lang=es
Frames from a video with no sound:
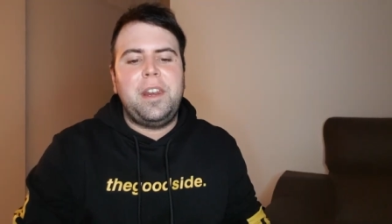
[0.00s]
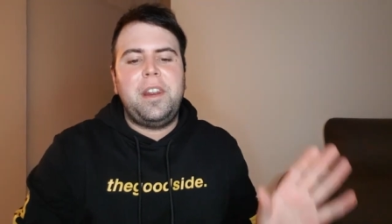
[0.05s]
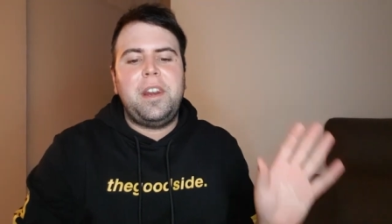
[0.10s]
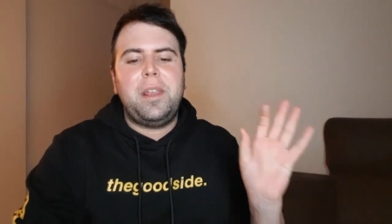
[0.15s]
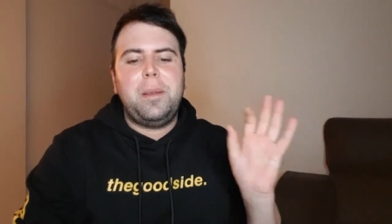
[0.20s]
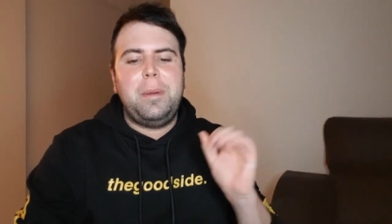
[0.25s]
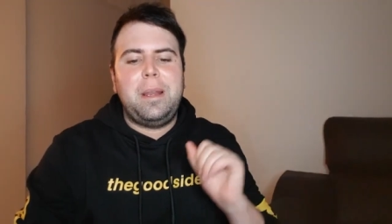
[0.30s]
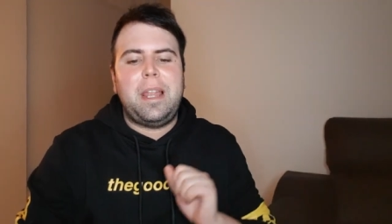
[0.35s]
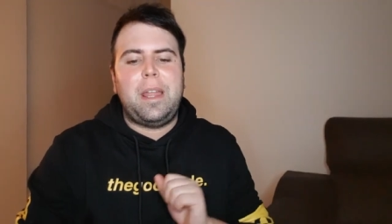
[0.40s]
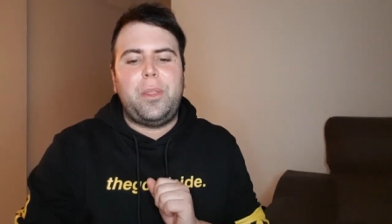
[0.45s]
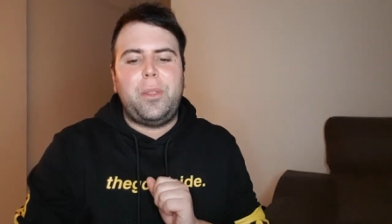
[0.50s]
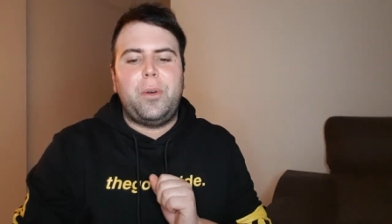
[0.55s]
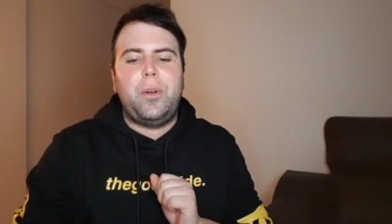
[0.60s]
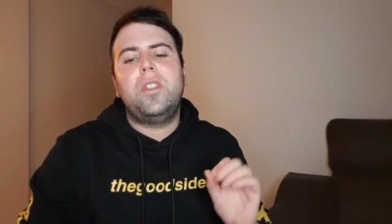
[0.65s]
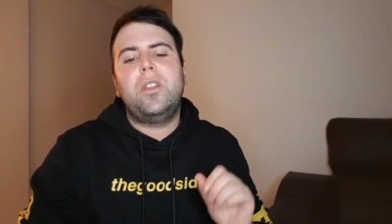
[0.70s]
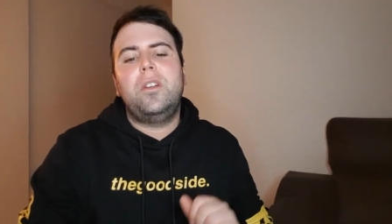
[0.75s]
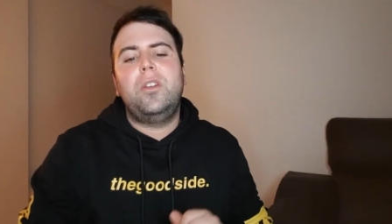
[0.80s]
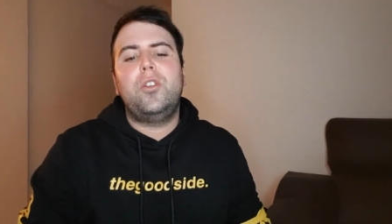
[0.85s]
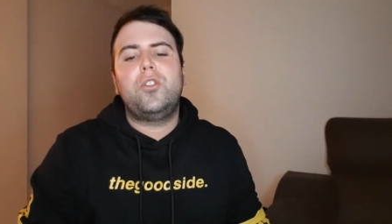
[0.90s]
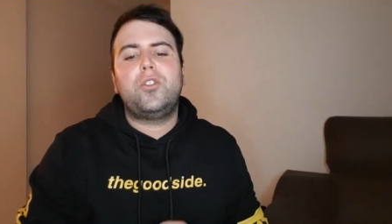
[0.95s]
revelado
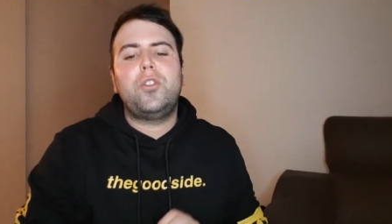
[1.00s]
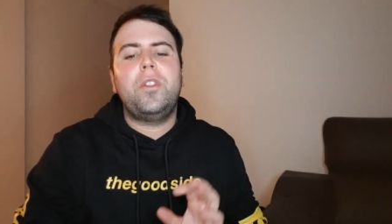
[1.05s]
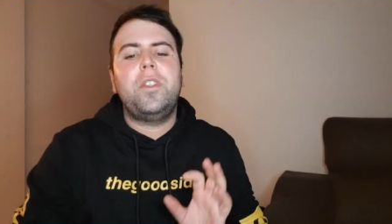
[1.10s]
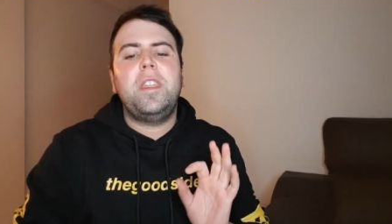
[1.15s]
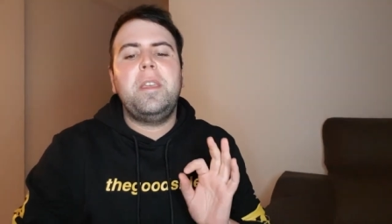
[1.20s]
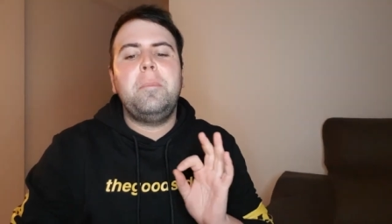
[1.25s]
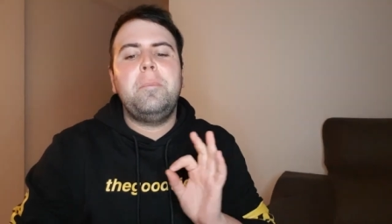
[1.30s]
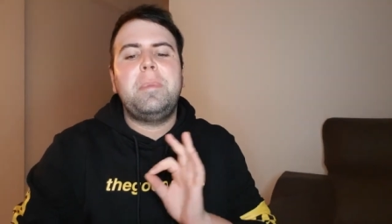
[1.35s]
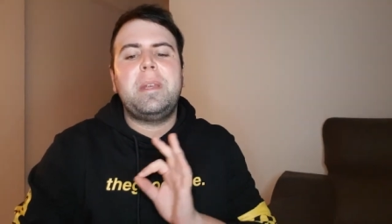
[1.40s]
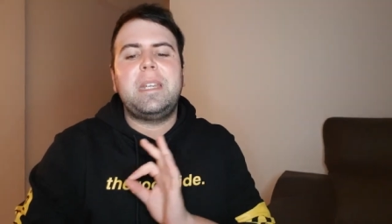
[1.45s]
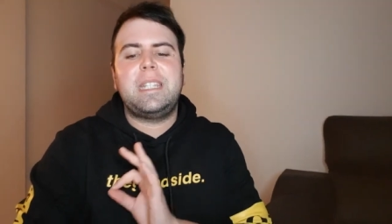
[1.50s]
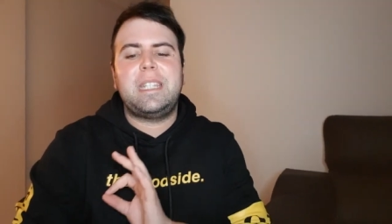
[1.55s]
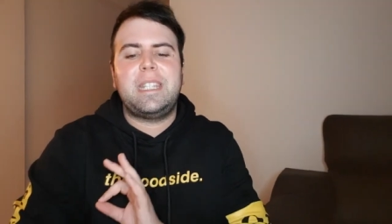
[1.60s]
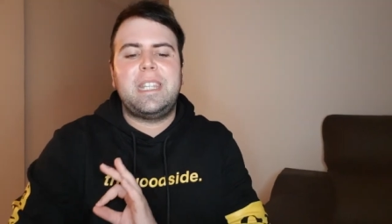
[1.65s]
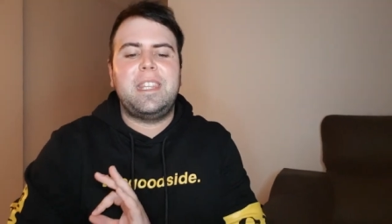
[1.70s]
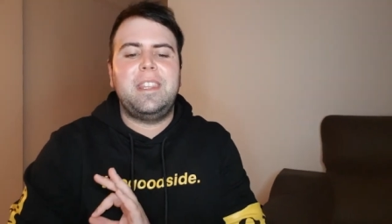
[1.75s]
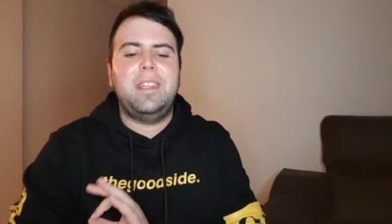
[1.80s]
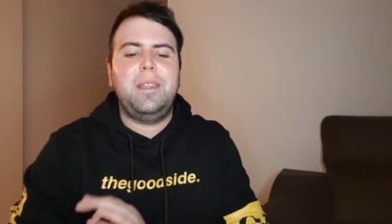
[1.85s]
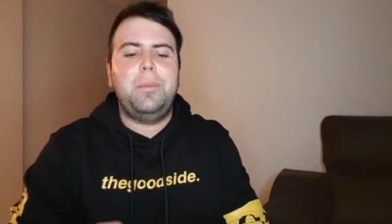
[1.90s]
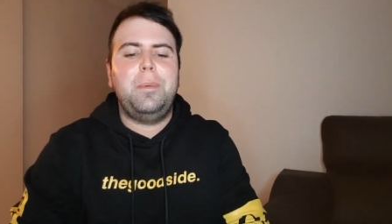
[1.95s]
los 11
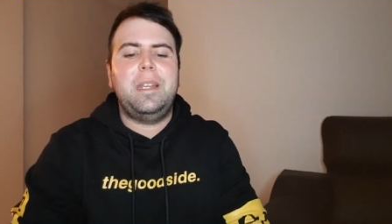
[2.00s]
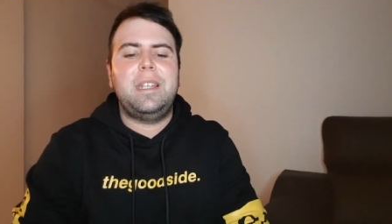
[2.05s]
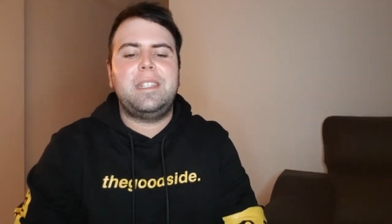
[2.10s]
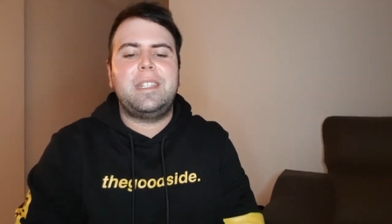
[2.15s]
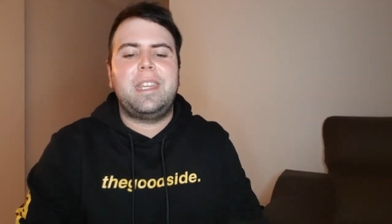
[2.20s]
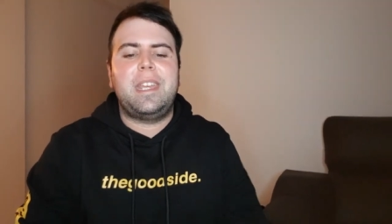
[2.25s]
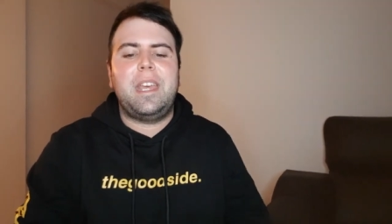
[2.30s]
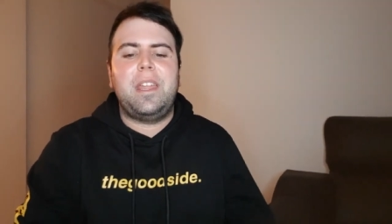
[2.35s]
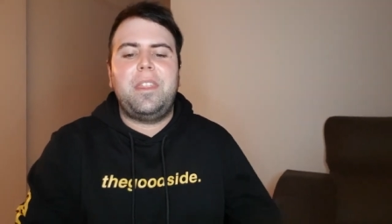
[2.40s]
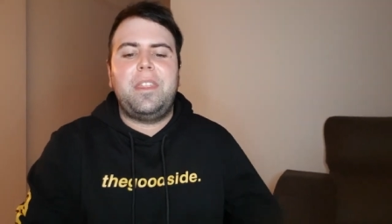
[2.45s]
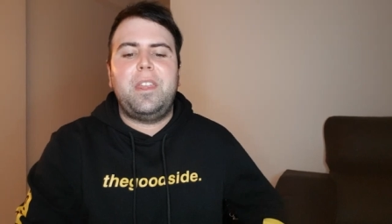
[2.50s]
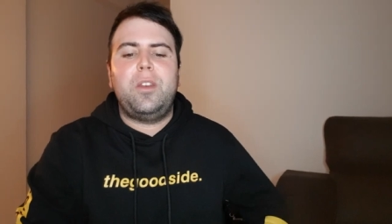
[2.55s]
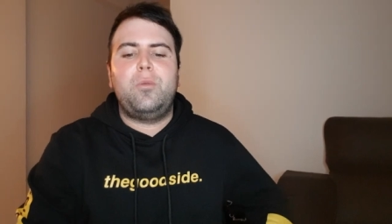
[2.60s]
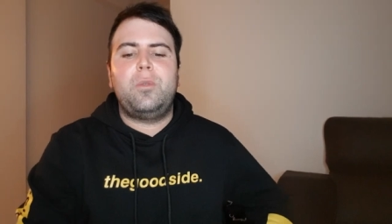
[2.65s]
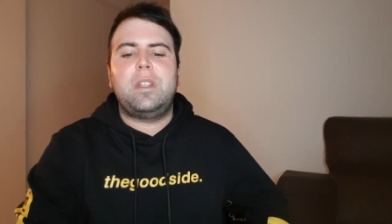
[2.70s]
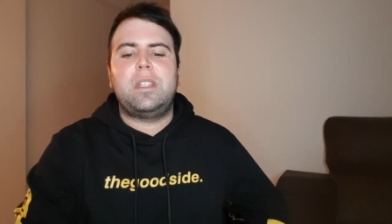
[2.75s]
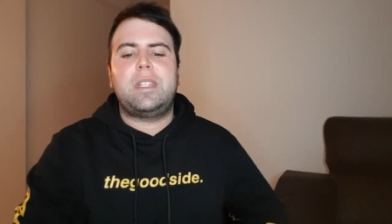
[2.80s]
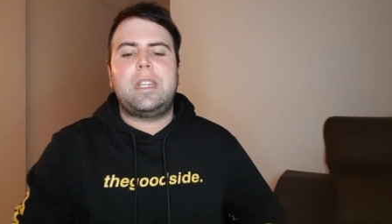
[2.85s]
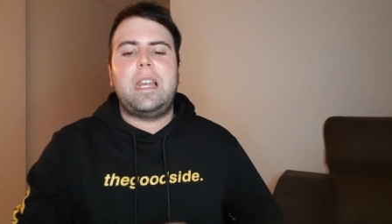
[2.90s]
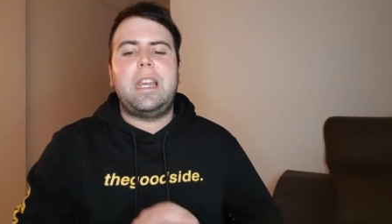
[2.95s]
imprescindibles que hacen
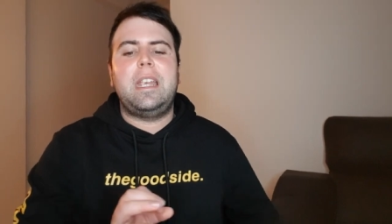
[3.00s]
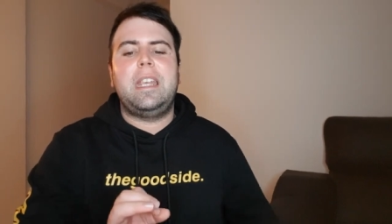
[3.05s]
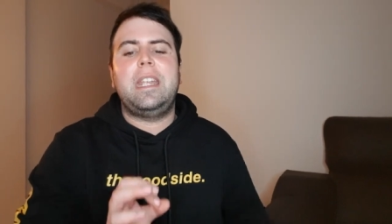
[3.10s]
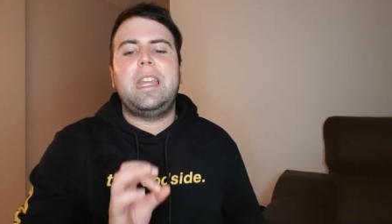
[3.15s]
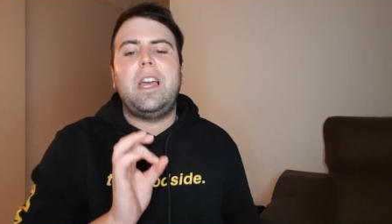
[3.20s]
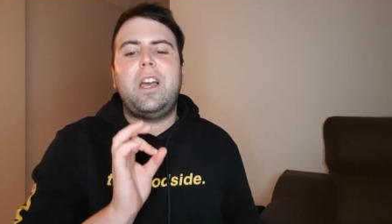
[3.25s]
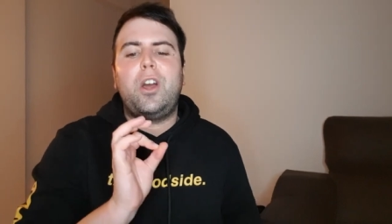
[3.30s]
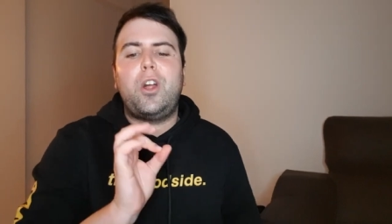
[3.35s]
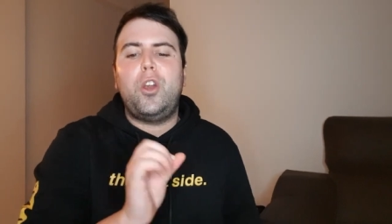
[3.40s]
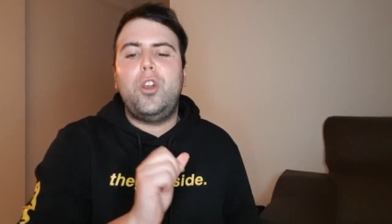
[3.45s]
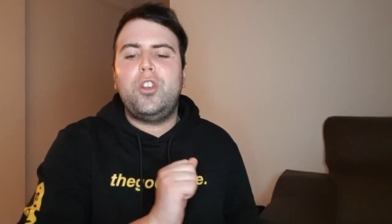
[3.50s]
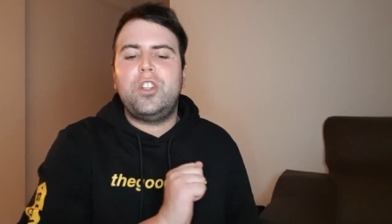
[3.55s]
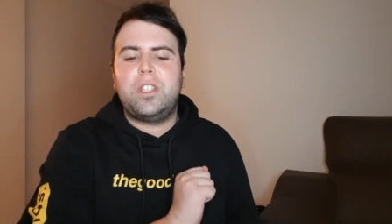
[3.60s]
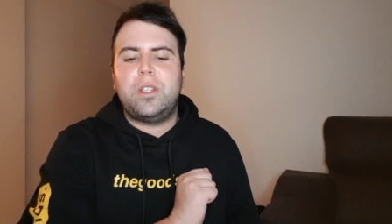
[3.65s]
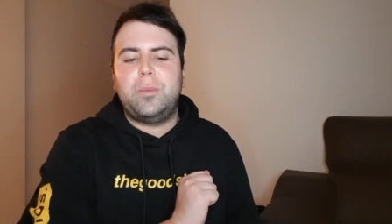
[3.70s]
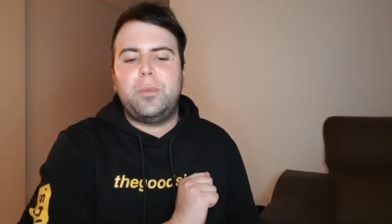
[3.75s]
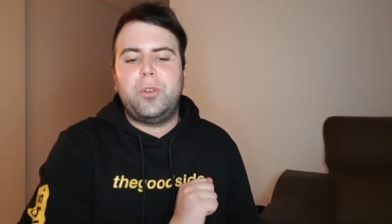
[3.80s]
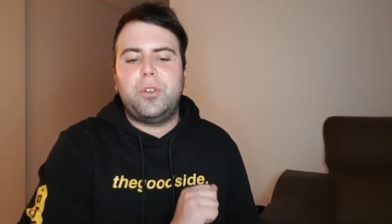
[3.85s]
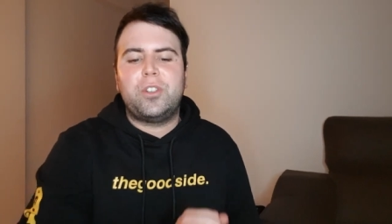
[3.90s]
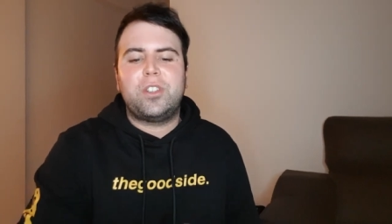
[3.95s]
nuestra línea
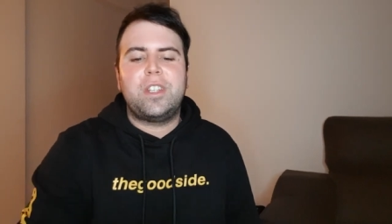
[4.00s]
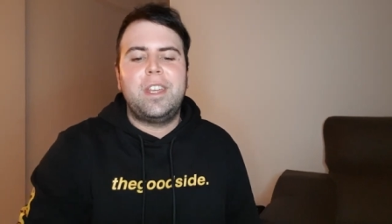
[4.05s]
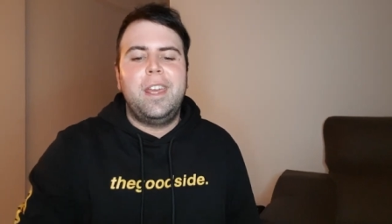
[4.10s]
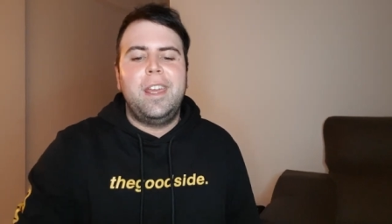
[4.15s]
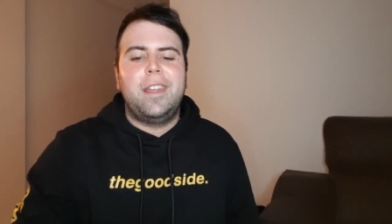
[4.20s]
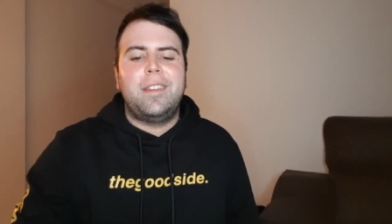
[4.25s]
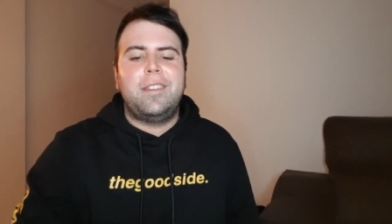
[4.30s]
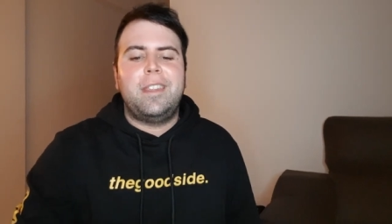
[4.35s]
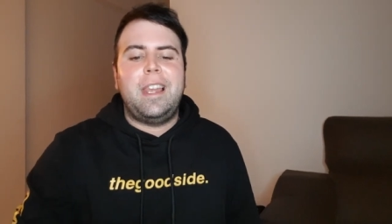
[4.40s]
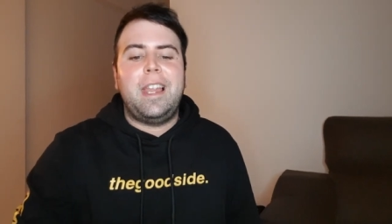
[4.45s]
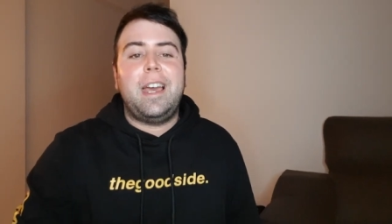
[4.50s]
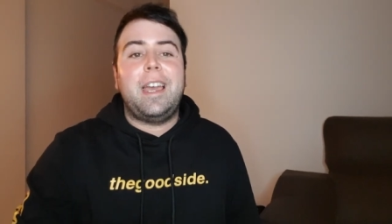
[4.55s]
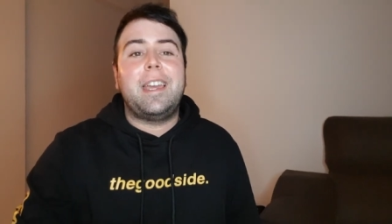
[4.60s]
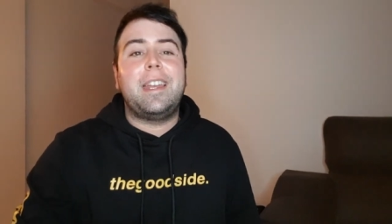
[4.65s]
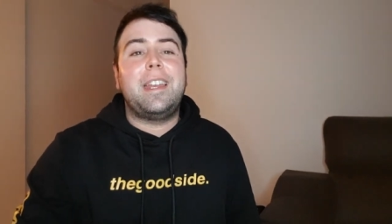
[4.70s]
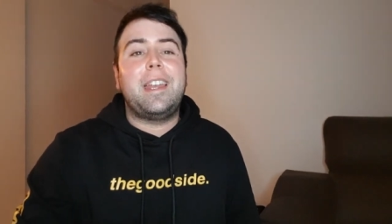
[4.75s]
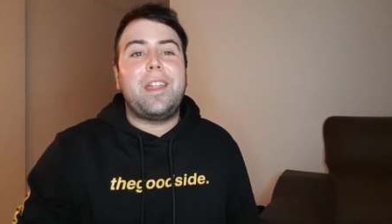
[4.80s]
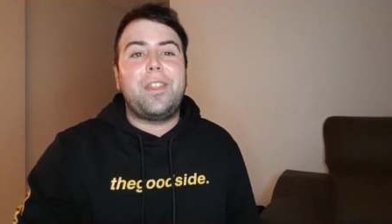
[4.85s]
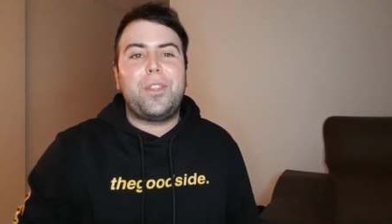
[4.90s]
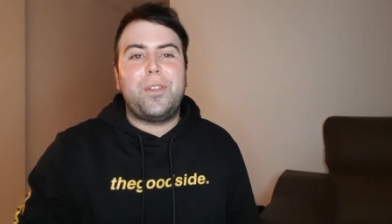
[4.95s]
Glossybox de la
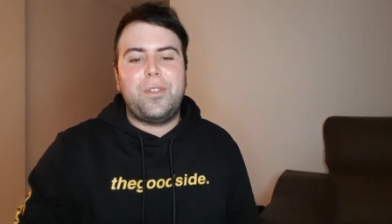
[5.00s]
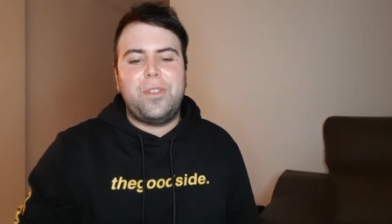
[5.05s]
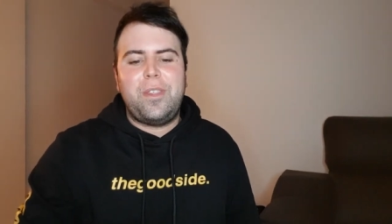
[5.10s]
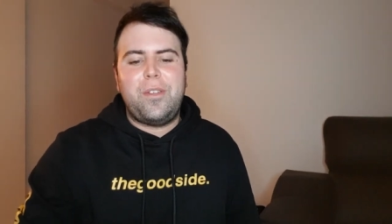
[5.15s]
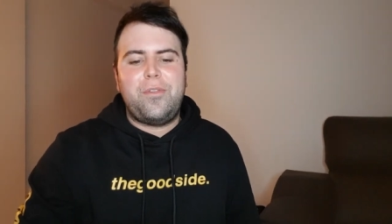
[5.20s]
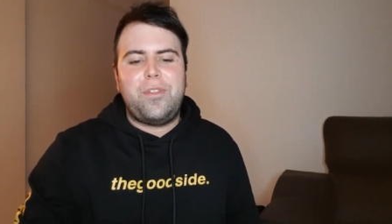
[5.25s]
generación de